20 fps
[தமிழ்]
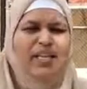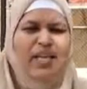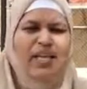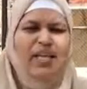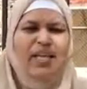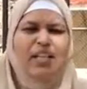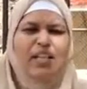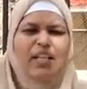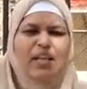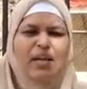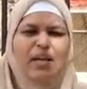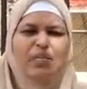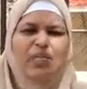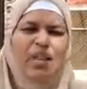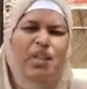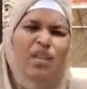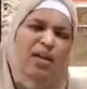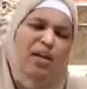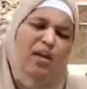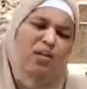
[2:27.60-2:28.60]
என்ன செய்யறது
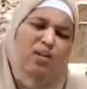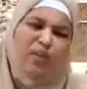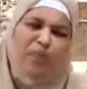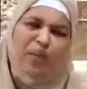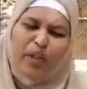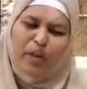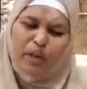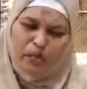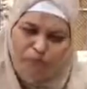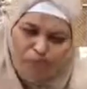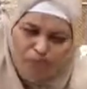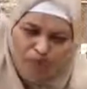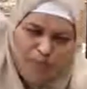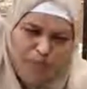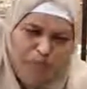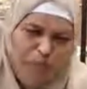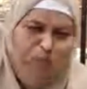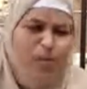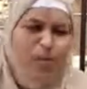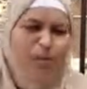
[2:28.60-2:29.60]
அப்படிங்கிற ஒரு பெரும்
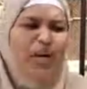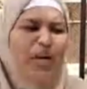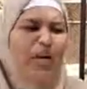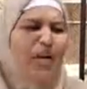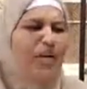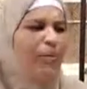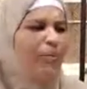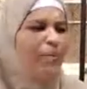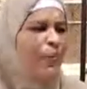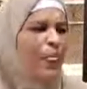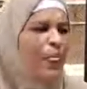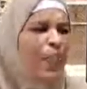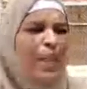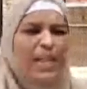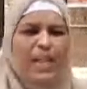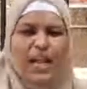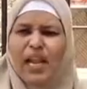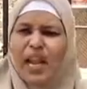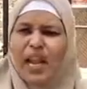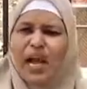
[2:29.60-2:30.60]
குழப்பமும் இருக்கு
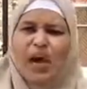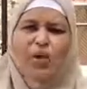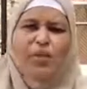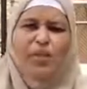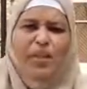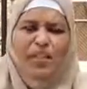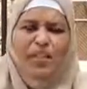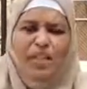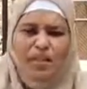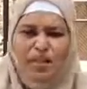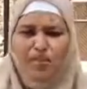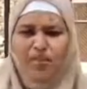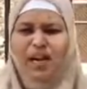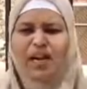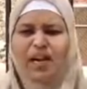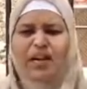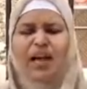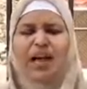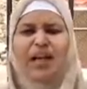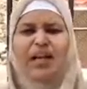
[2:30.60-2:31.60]
எல்லாரும் பதட்டமா
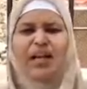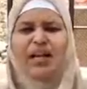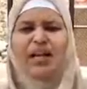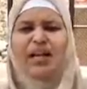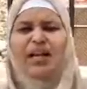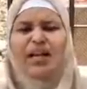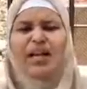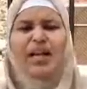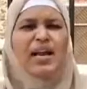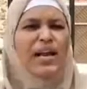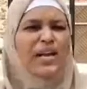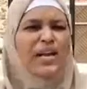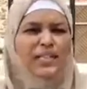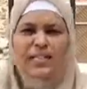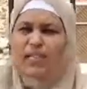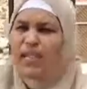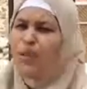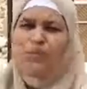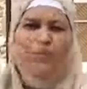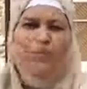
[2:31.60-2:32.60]
இருக்காங்க
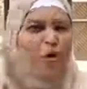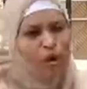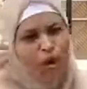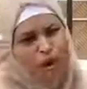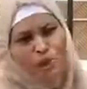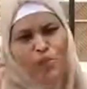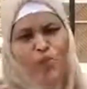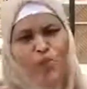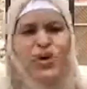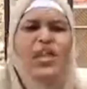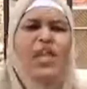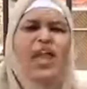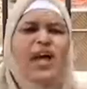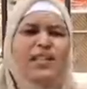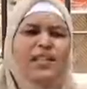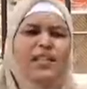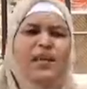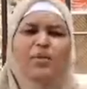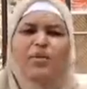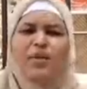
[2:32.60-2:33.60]
கடைசியில போக
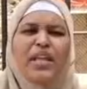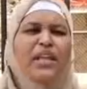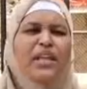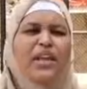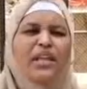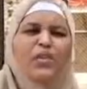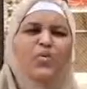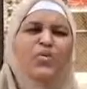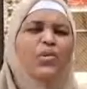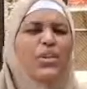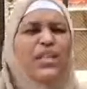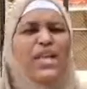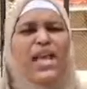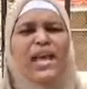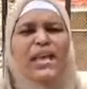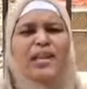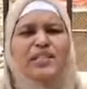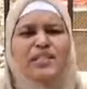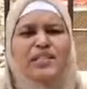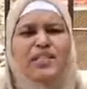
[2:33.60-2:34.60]
முடியாது அப்படிங்கிறது
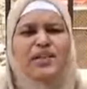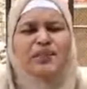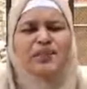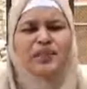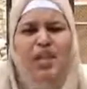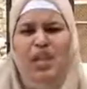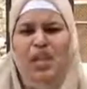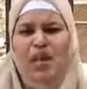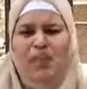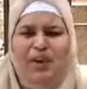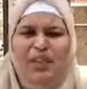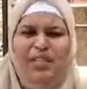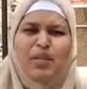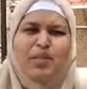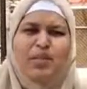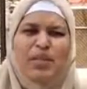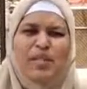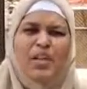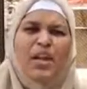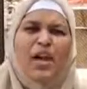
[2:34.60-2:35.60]
உறுதியாயிருச்சு பத்து
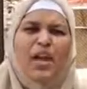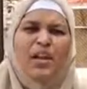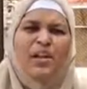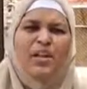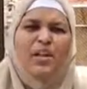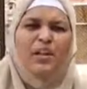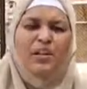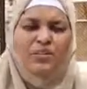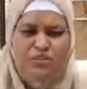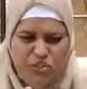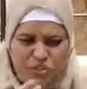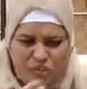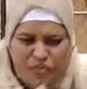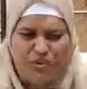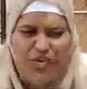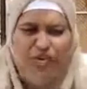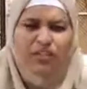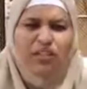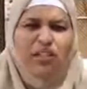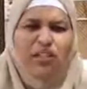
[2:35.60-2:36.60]
பதினாலு
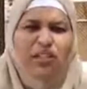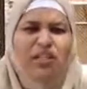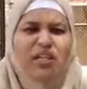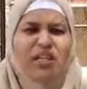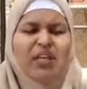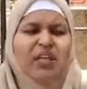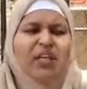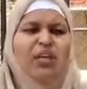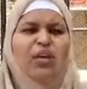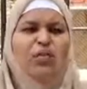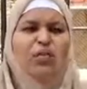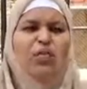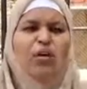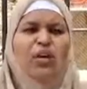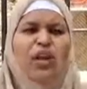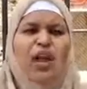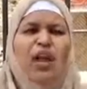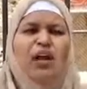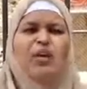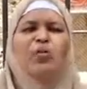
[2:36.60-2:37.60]
விஷயங்களை வந்து
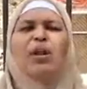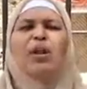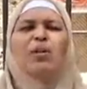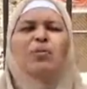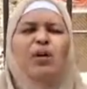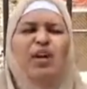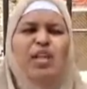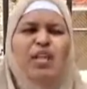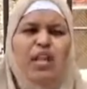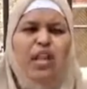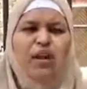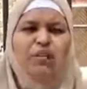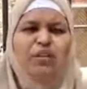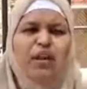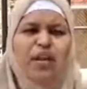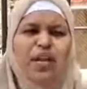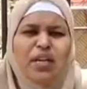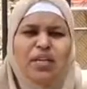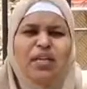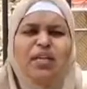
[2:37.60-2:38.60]
கொடுக்குறாங்க உடன்படிக்கை
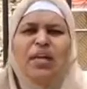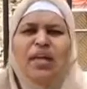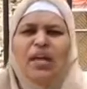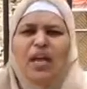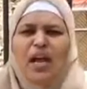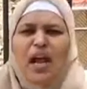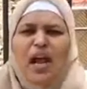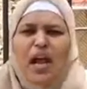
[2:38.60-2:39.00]
அப்படின்ட்டு